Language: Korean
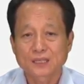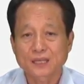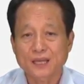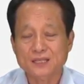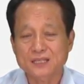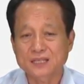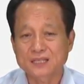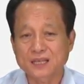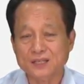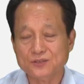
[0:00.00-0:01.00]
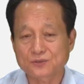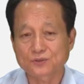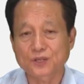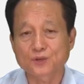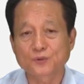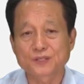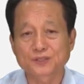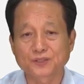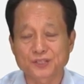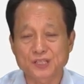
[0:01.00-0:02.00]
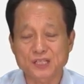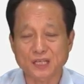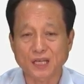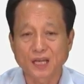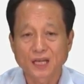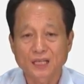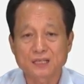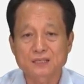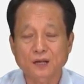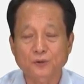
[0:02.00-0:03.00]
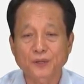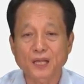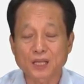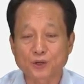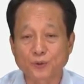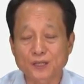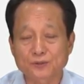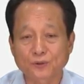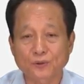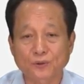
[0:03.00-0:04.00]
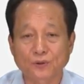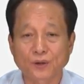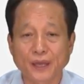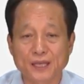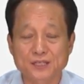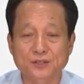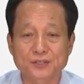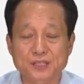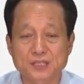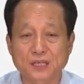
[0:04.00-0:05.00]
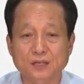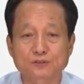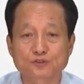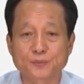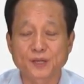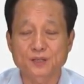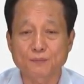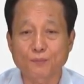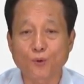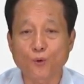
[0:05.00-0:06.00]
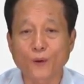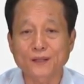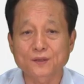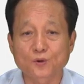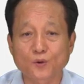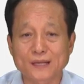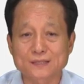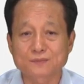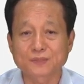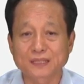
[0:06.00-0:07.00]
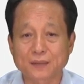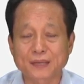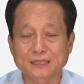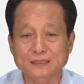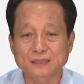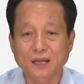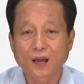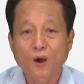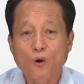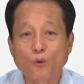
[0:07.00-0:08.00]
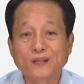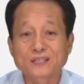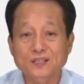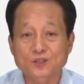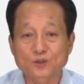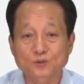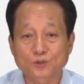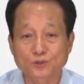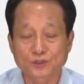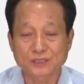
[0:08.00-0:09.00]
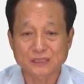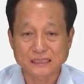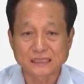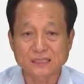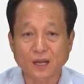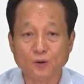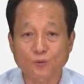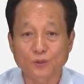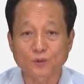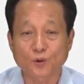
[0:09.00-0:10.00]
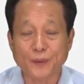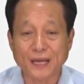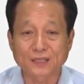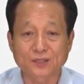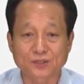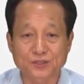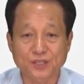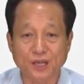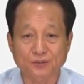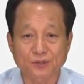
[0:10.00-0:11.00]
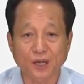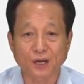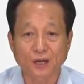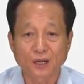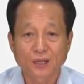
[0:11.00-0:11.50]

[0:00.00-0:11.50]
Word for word: 이게 징계성으로 이루어진 것인지 인사권의 일환으로 어, 행해진 것인지 그 구별이 좀 모호한 경우가 있습니다만은 원칙적으로는 인사권으로 봐야 되는 것이겠고요.